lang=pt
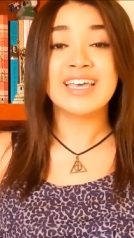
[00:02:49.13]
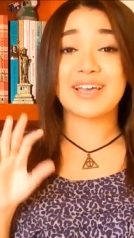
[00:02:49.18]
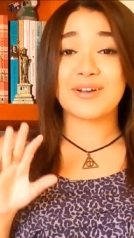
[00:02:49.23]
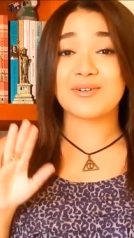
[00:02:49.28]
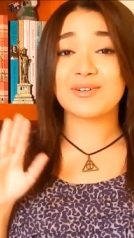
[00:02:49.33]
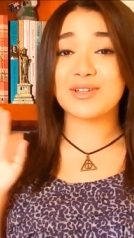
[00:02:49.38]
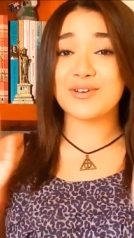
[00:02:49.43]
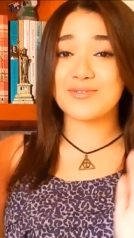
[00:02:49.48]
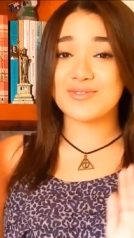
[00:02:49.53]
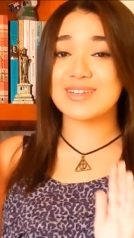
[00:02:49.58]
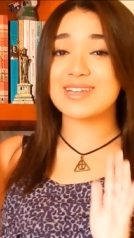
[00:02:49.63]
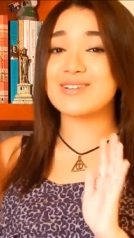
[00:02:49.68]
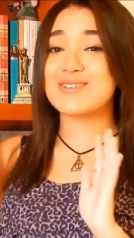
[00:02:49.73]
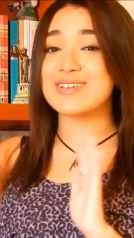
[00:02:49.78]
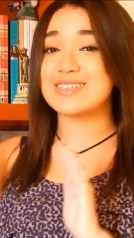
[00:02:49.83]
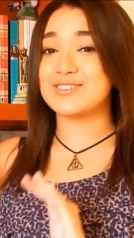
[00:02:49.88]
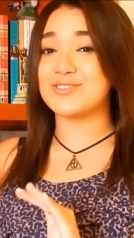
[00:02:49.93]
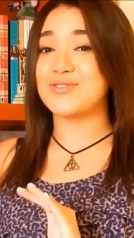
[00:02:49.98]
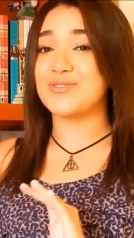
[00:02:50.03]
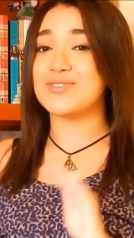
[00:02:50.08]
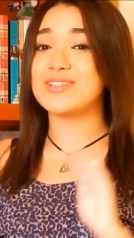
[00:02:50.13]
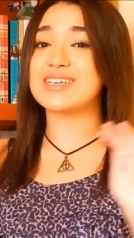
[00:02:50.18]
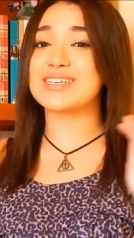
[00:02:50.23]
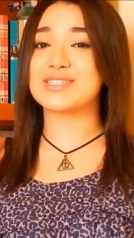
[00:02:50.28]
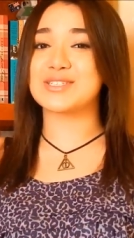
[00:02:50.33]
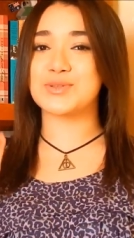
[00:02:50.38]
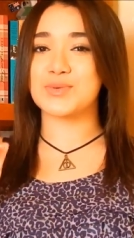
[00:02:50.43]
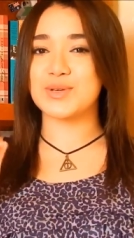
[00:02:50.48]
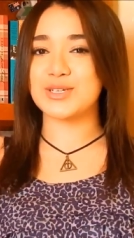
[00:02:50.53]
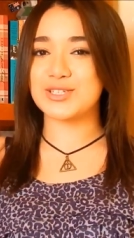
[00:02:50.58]
E aí quando eu vi no
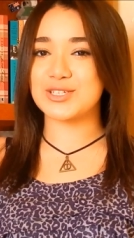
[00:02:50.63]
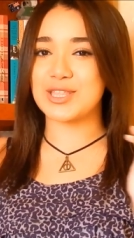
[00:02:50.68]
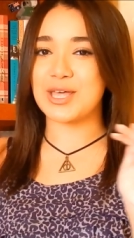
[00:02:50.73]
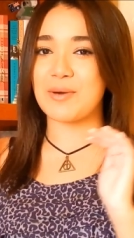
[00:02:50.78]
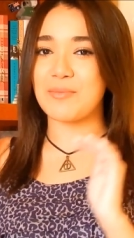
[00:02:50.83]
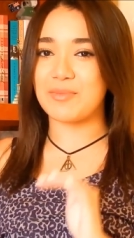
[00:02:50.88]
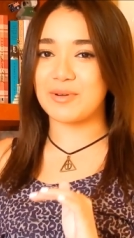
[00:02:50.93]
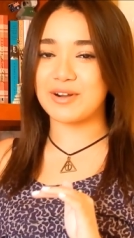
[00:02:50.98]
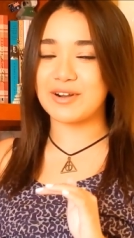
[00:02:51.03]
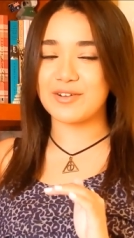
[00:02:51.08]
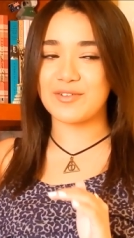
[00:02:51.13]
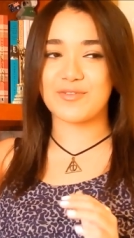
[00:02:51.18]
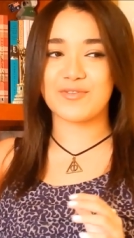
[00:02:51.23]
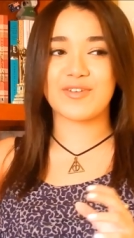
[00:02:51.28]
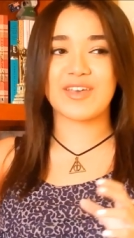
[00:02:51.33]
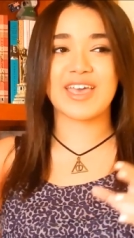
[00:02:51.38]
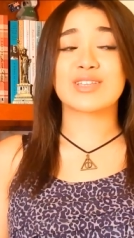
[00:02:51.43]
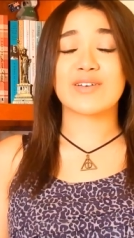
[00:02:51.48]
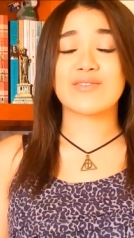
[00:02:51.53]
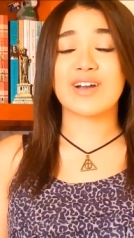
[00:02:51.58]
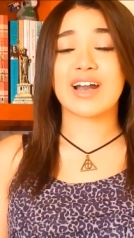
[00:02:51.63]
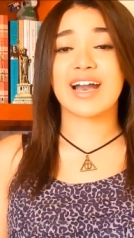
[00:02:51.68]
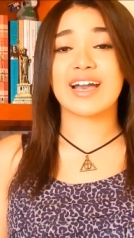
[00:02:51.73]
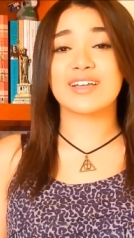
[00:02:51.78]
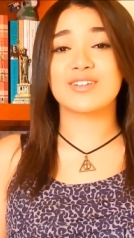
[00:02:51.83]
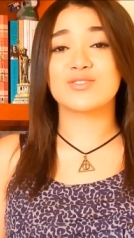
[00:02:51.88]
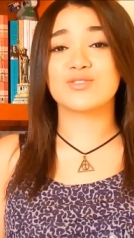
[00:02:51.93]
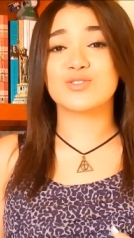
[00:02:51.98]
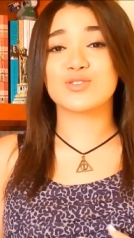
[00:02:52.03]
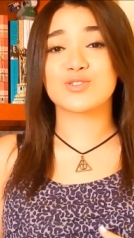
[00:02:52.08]
Netflix Switch the Birth, eu tava
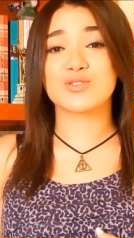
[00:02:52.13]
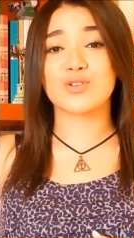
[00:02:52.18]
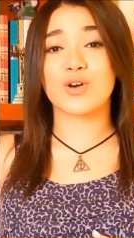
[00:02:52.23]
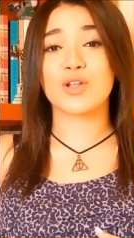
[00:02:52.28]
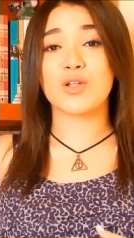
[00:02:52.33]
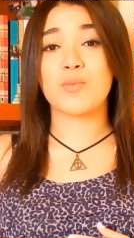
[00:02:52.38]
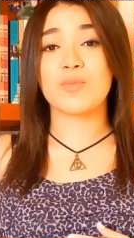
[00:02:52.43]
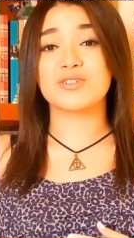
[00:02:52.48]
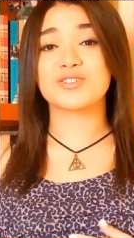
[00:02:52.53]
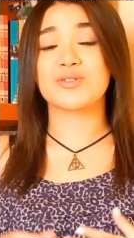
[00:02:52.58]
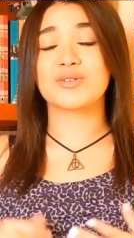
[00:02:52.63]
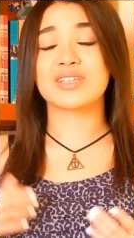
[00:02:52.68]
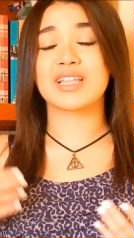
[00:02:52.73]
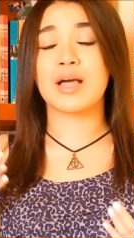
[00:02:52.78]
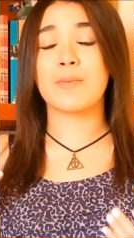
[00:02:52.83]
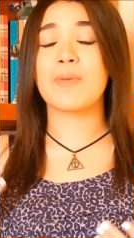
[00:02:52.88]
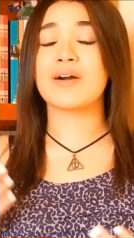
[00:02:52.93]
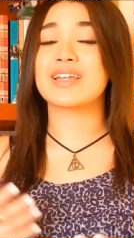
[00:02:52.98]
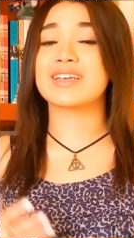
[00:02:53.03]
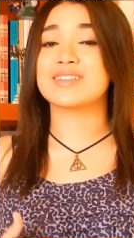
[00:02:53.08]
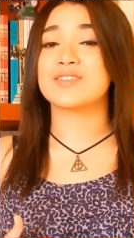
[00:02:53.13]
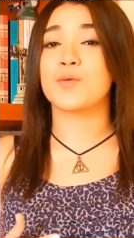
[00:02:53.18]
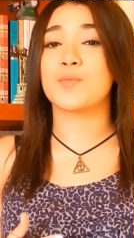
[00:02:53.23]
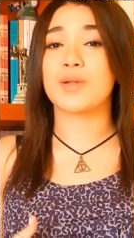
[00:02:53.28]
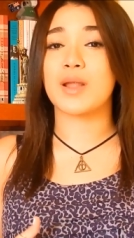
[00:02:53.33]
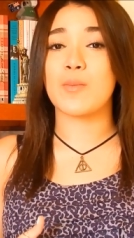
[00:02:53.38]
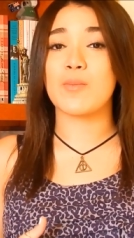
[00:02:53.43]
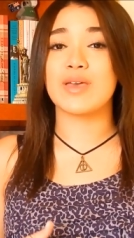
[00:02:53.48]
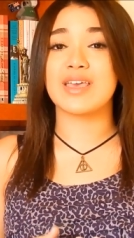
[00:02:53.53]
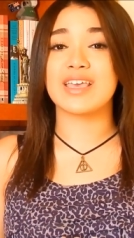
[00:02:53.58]
caindo de sono, mas quando ela apareceu
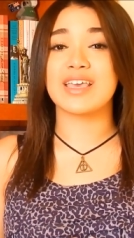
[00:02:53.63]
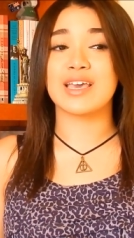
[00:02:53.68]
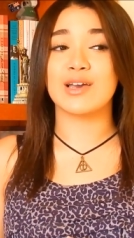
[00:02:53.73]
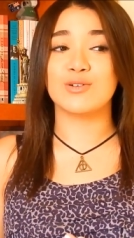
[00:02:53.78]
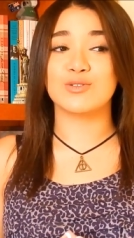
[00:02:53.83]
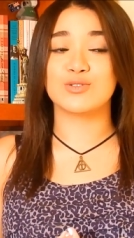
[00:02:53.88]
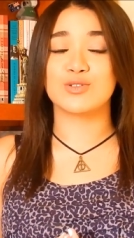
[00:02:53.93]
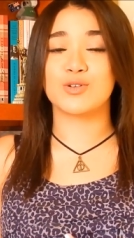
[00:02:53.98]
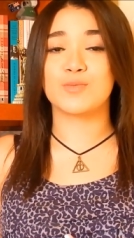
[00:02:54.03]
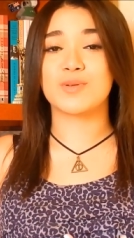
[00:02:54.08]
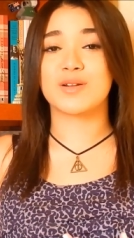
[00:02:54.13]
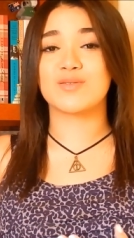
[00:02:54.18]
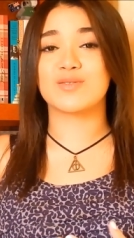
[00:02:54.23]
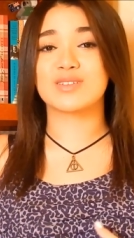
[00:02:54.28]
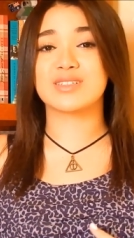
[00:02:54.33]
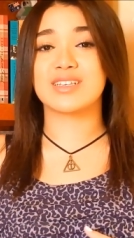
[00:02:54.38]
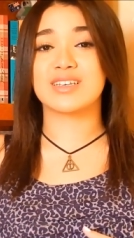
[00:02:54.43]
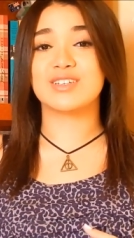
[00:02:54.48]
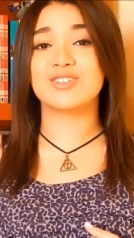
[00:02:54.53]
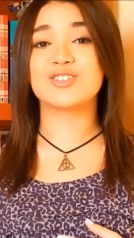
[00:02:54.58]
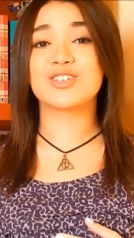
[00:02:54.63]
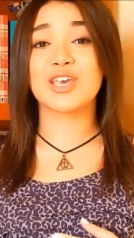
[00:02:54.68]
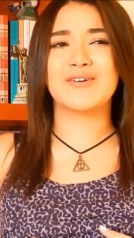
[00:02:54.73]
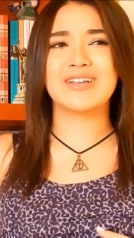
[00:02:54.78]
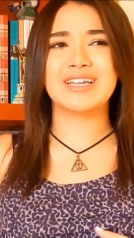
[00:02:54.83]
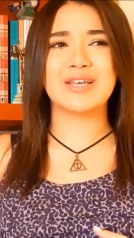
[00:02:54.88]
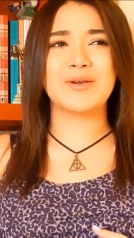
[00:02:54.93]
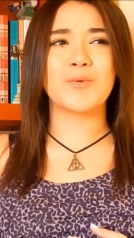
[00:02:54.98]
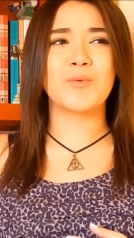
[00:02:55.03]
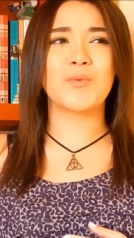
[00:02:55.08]
pra mim, eu juro pra vocês que eu
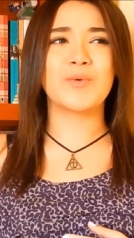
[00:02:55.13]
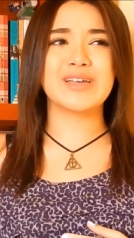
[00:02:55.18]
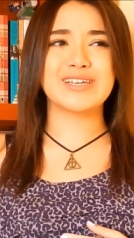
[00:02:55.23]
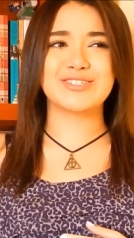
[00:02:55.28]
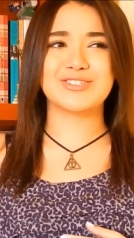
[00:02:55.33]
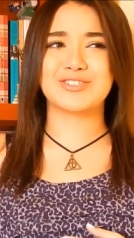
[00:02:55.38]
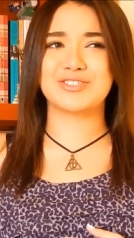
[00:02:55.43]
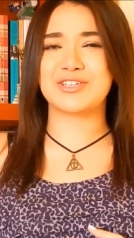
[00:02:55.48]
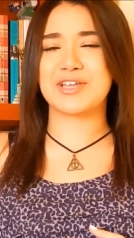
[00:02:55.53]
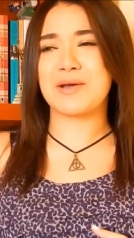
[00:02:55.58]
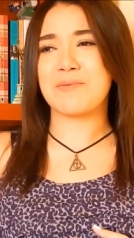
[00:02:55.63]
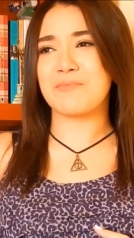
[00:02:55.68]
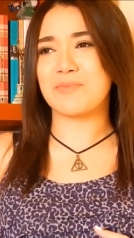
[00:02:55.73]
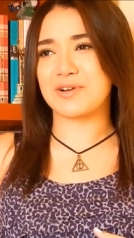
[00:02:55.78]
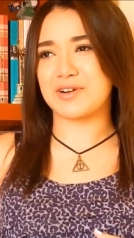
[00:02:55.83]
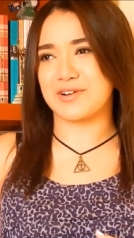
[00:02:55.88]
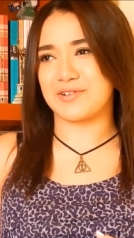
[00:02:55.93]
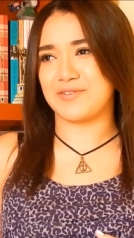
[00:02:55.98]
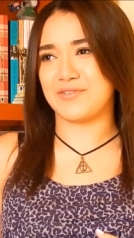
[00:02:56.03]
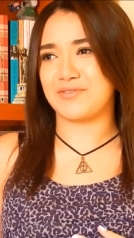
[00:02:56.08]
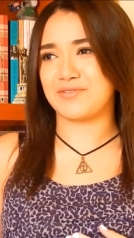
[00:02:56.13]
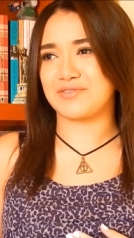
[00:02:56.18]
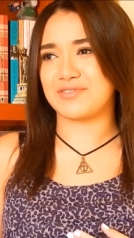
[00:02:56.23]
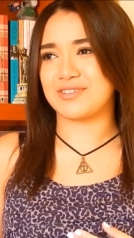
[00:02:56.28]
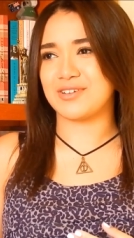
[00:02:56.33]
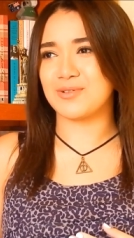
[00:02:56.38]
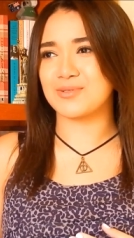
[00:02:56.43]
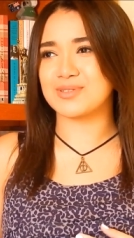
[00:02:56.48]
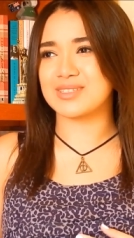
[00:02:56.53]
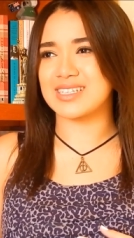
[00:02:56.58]
li Witch the Birth
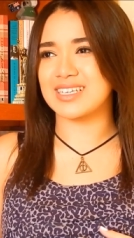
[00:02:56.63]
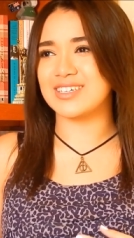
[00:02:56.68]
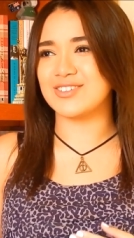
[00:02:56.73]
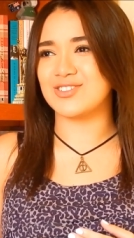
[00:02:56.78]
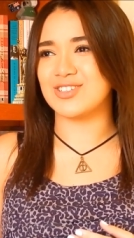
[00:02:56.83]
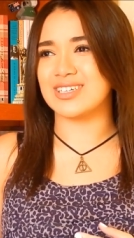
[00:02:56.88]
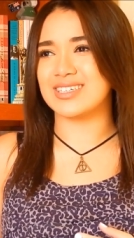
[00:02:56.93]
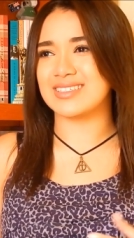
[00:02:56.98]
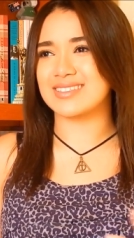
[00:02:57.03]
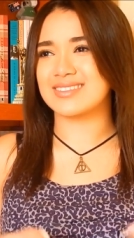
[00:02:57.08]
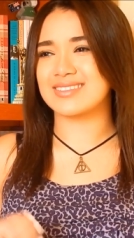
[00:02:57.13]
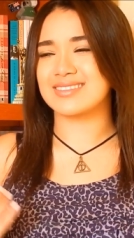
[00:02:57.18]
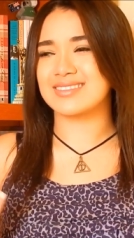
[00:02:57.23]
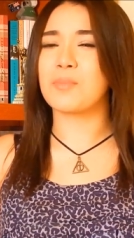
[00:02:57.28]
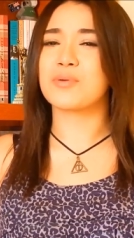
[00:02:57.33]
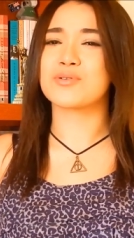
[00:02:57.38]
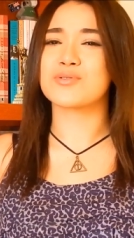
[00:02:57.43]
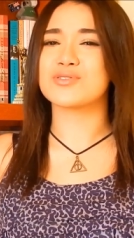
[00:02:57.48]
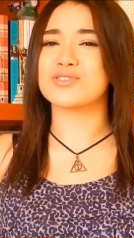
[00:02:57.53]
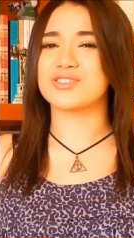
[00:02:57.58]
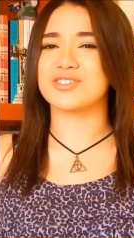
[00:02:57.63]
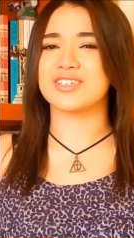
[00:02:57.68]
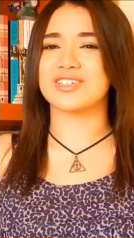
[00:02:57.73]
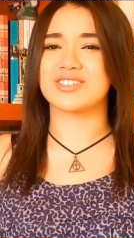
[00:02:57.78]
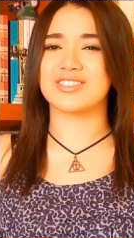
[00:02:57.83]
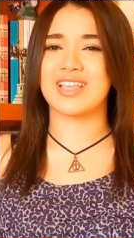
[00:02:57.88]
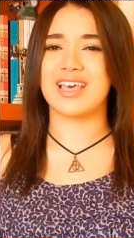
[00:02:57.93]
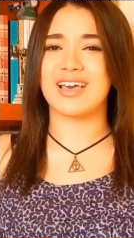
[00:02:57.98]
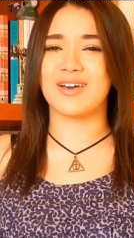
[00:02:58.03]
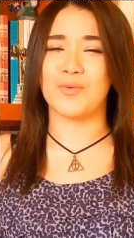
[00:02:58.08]
ou seja,
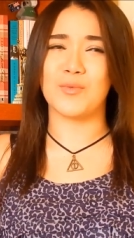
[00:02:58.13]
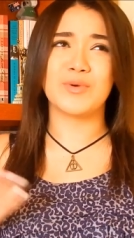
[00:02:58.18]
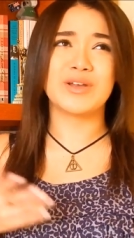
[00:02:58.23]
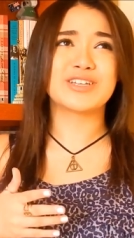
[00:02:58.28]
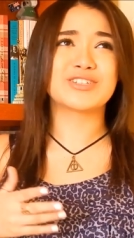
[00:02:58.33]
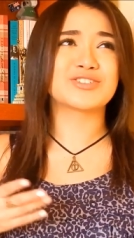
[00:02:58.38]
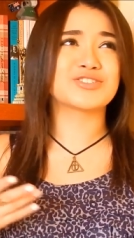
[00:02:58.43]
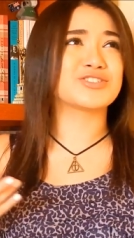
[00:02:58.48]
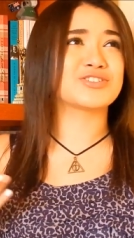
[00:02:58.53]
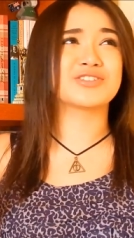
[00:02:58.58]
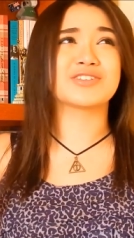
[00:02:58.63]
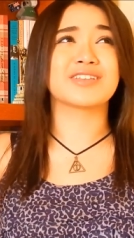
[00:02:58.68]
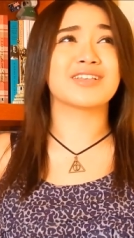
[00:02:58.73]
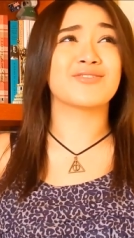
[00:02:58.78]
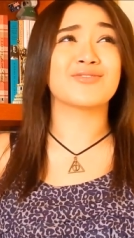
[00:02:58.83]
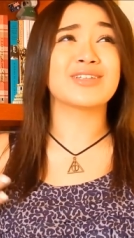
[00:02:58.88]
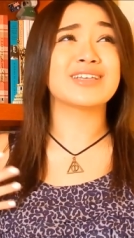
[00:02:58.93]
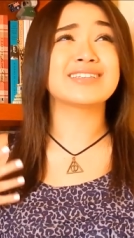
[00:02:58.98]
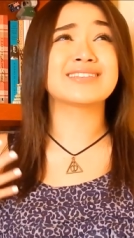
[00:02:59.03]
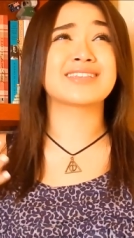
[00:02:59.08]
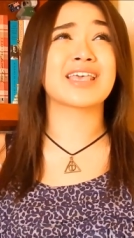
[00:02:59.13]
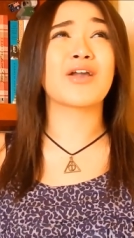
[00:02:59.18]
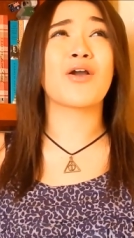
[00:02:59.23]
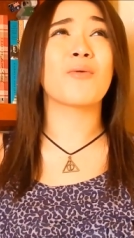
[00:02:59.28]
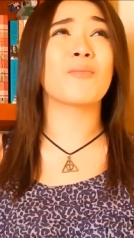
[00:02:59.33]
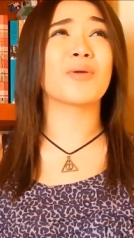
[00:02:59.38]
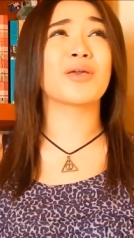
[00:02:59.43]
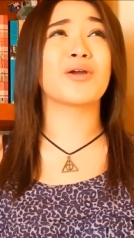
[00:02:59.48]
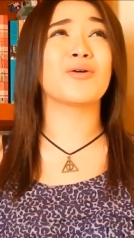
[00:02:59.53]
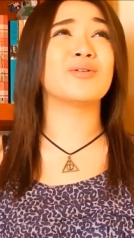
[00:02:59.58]
bruxas, né? Witch, eu nem sei
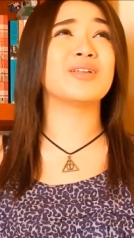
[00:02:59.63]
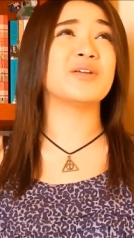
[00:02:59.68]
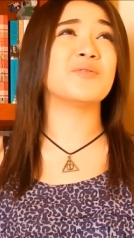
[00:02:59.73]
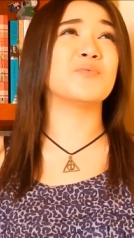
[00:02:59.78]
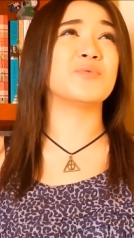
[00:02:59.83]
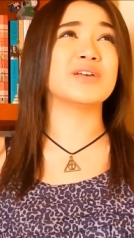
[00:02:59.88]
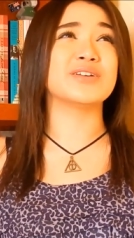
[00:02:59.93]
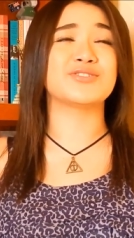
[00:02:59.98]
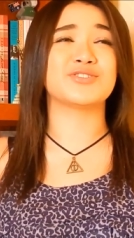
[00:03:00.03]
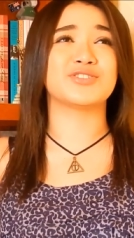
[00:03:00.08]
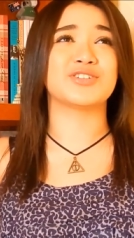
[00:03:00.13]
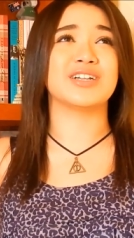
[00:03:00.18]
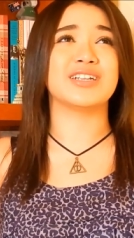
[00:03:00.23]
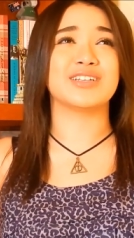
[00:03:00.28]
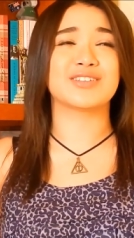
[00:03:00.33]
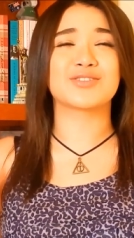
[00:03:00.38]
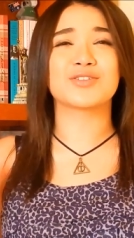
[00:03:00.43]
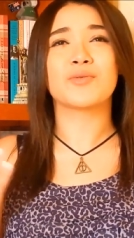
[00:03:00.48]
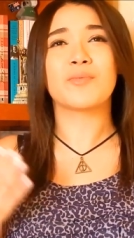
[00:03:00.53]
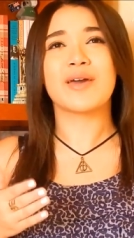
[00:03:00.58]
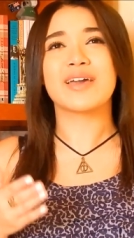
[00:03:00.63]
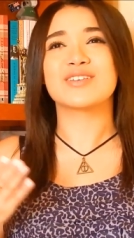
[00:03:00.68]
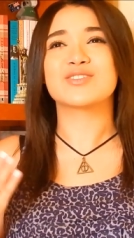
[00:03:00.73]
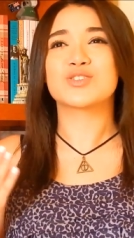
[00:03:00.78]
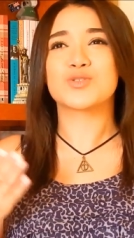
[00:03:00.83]
como que eu li Witch ali, tudo bem,